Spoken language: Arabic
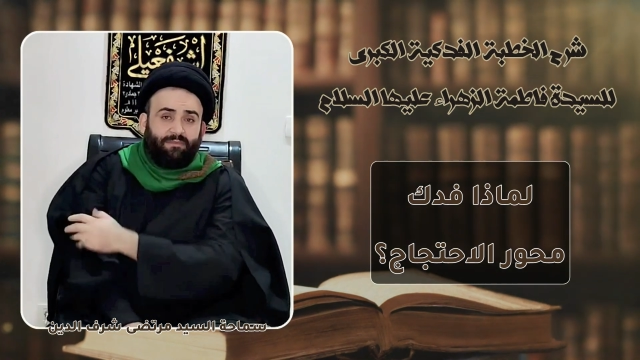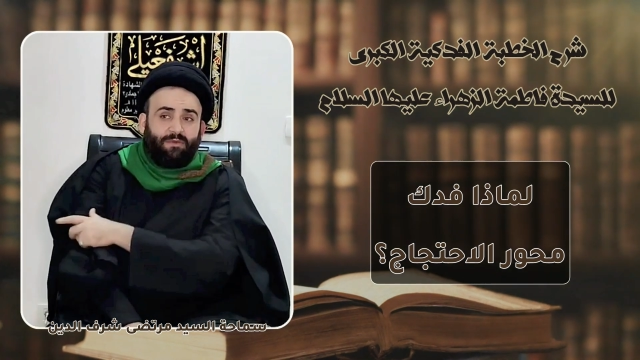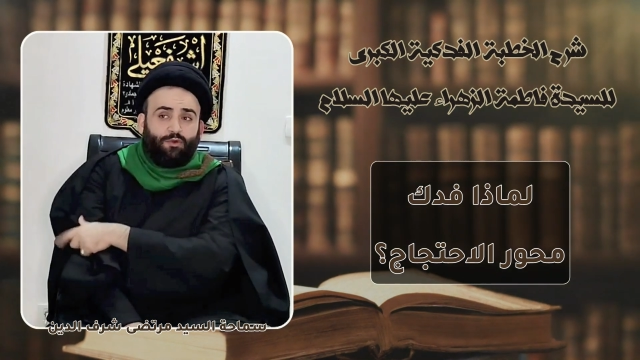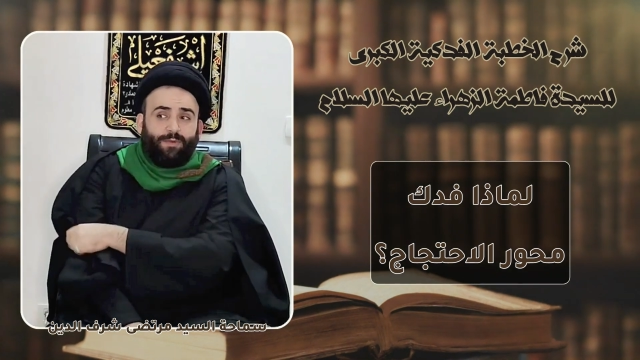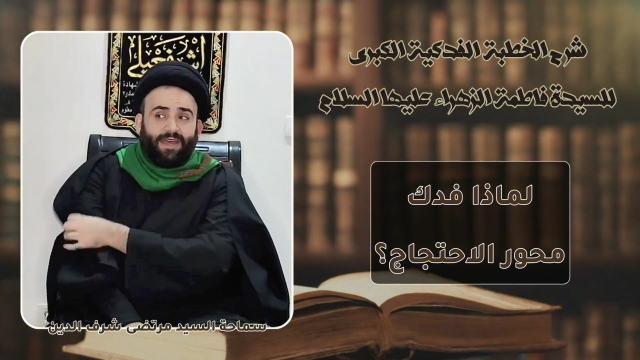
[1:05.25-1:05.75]

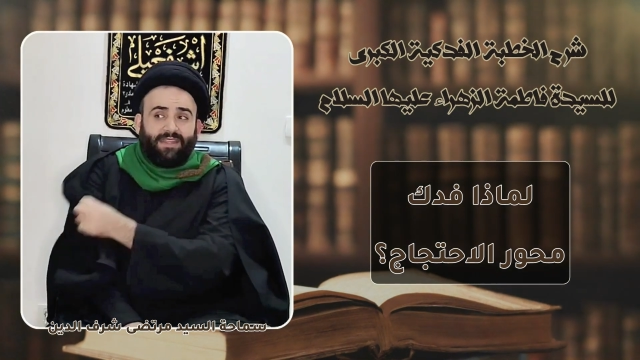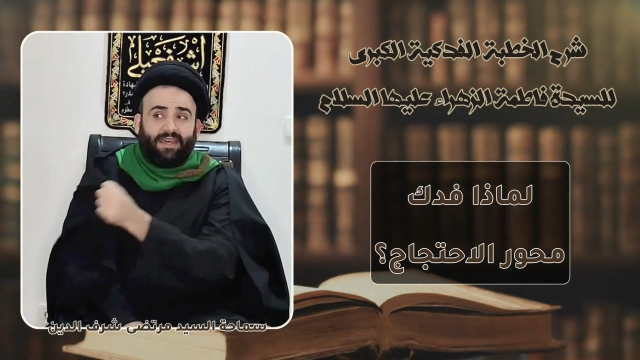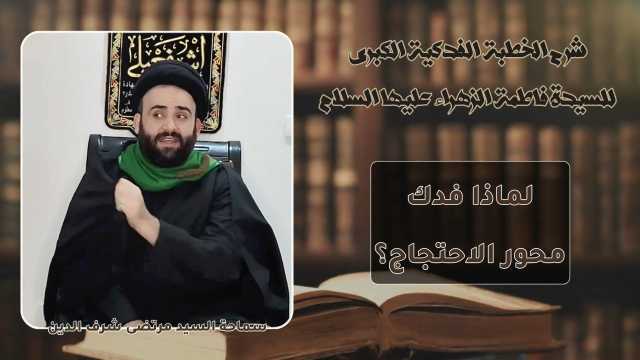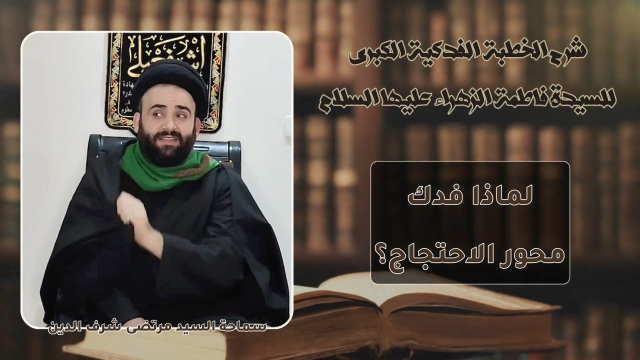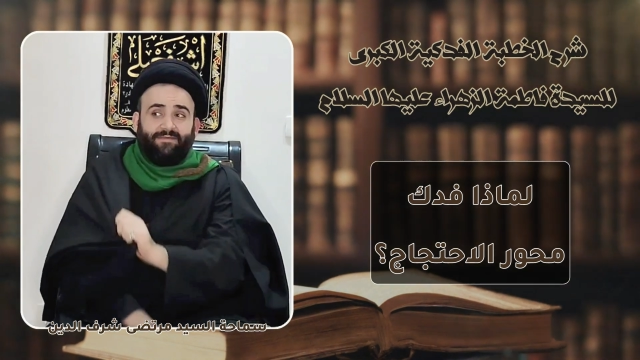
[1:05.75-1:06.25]

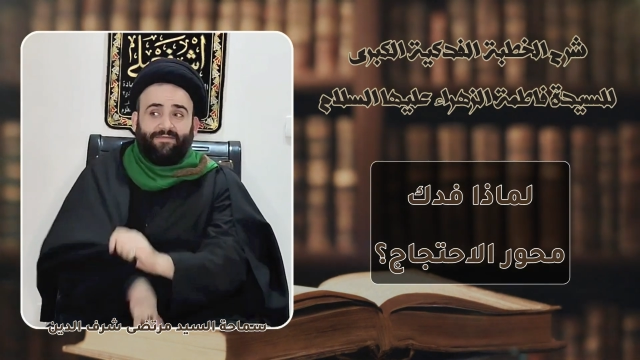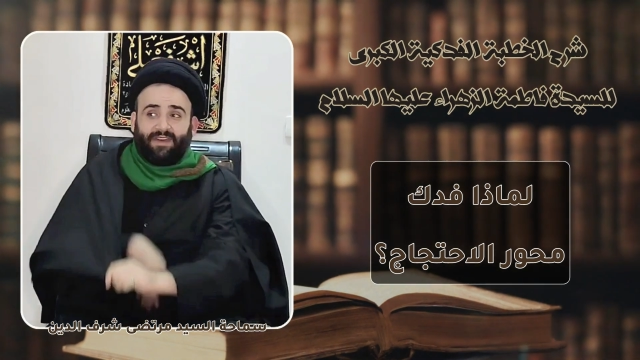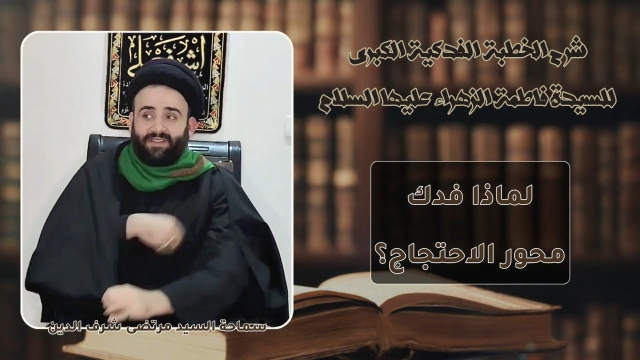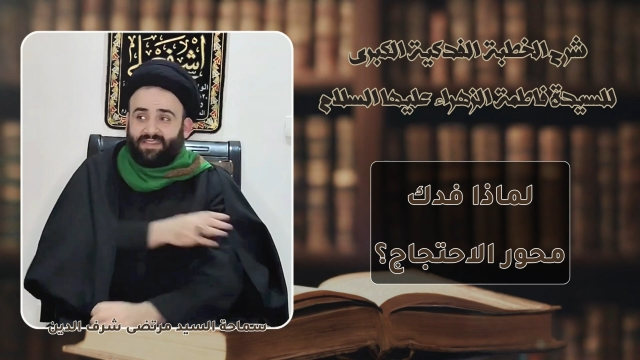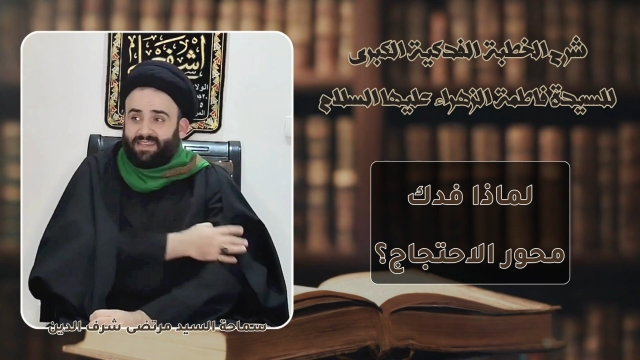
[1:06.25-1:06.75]
بمبادرة
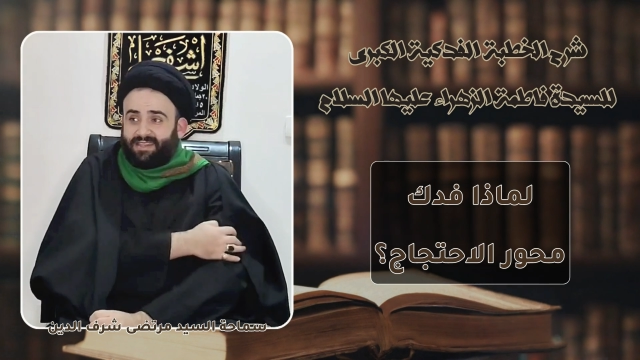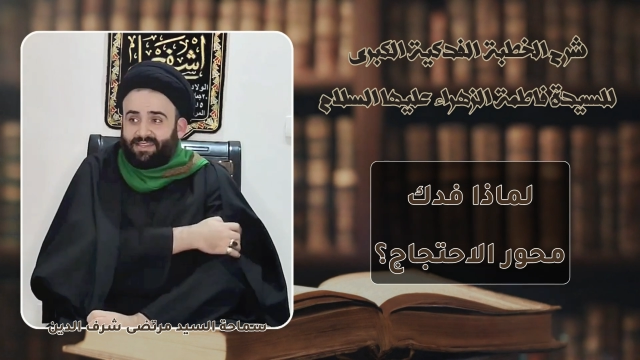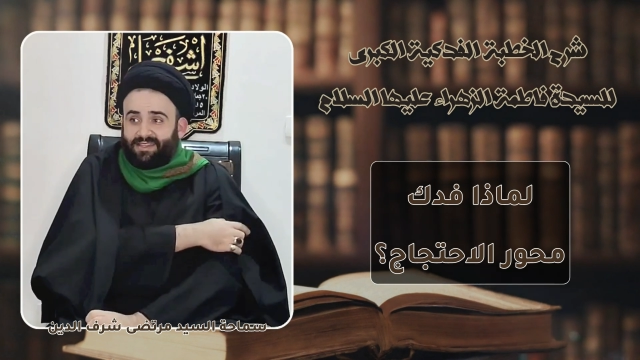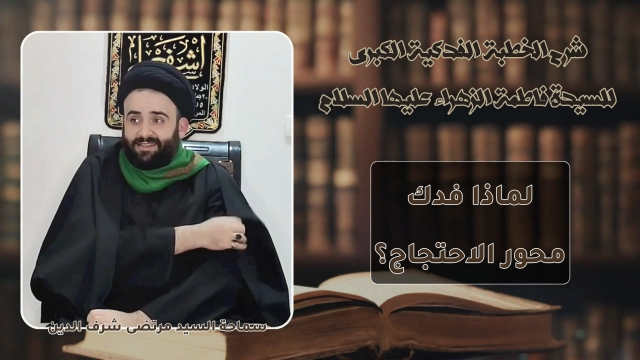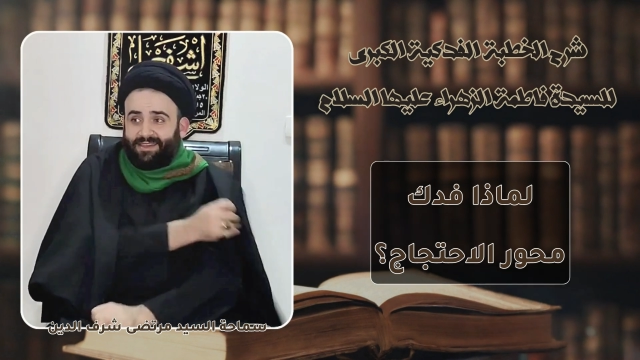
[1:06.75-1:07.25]

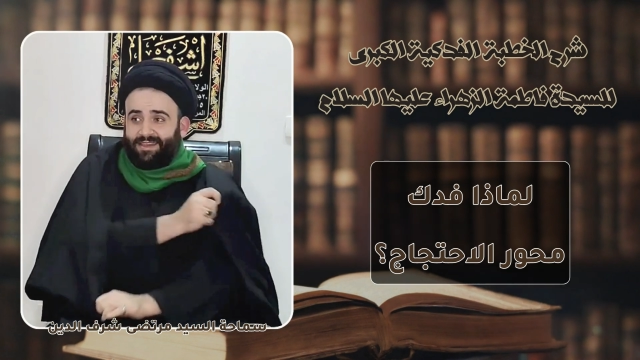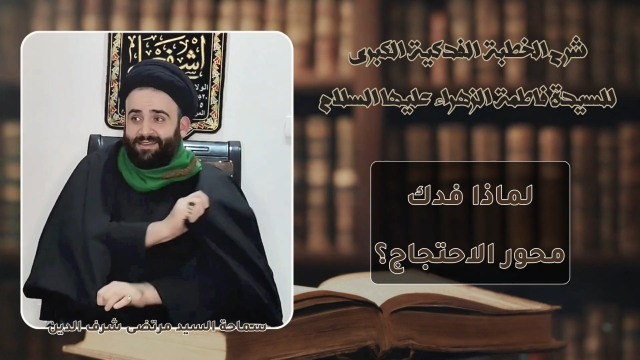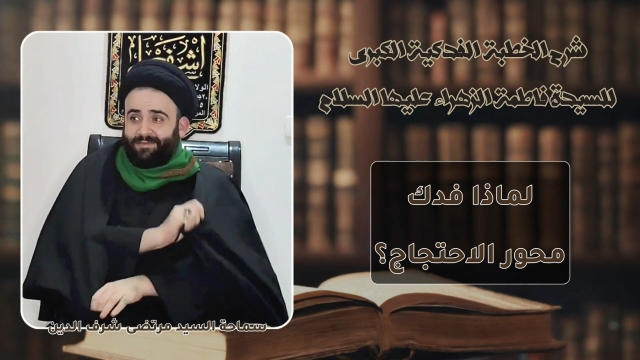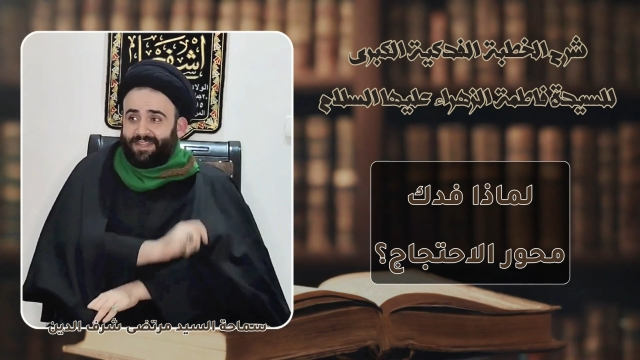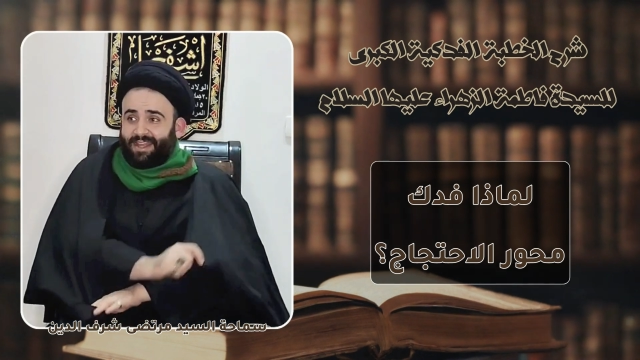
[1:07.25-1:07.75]
فردية
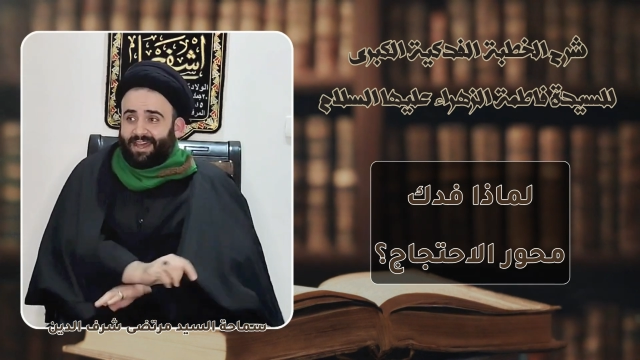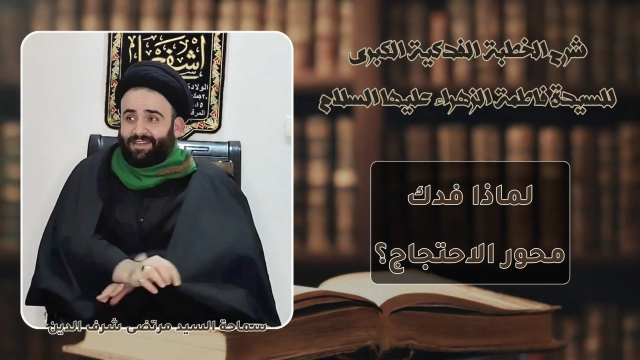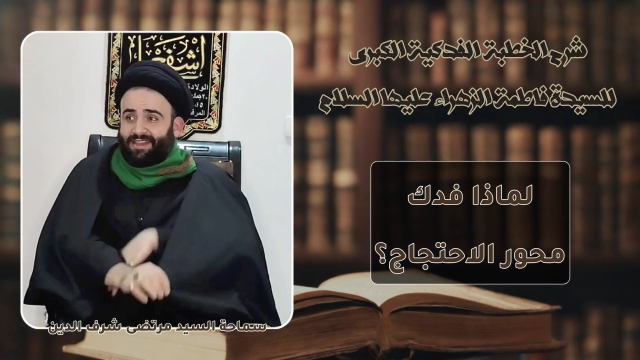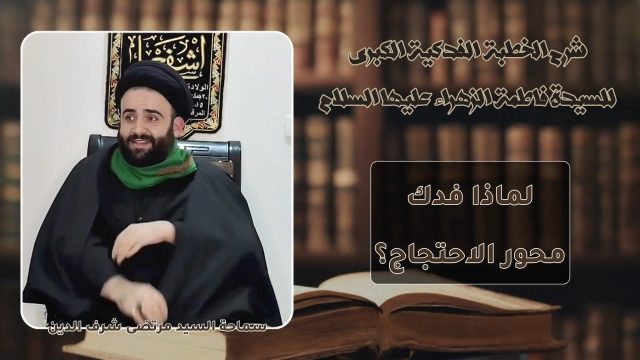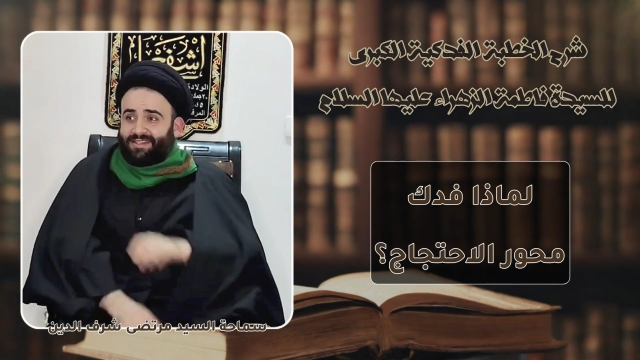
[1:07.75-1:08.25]
من
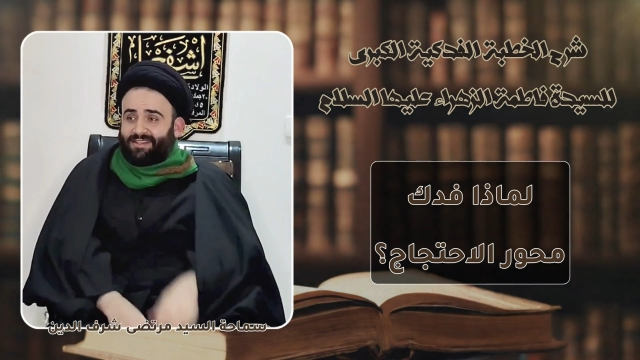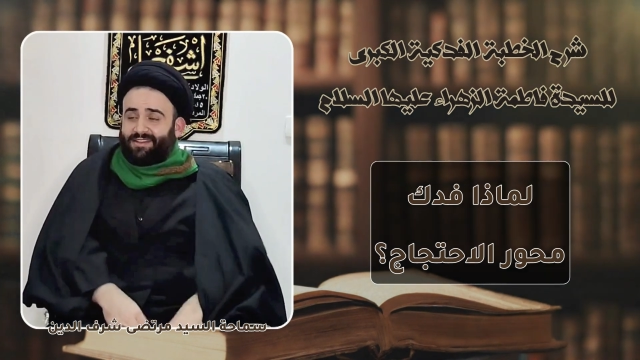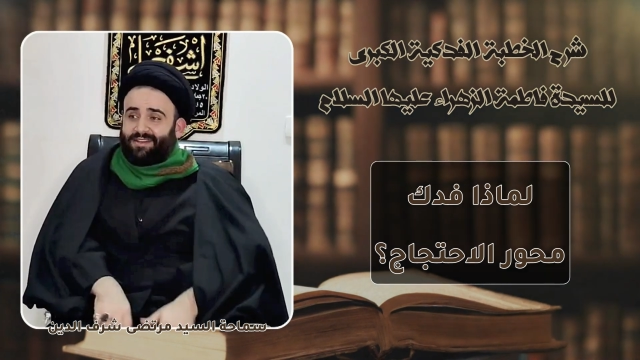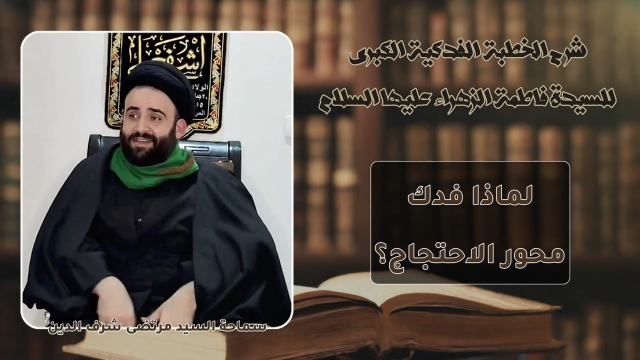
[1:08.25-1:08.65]
العناصر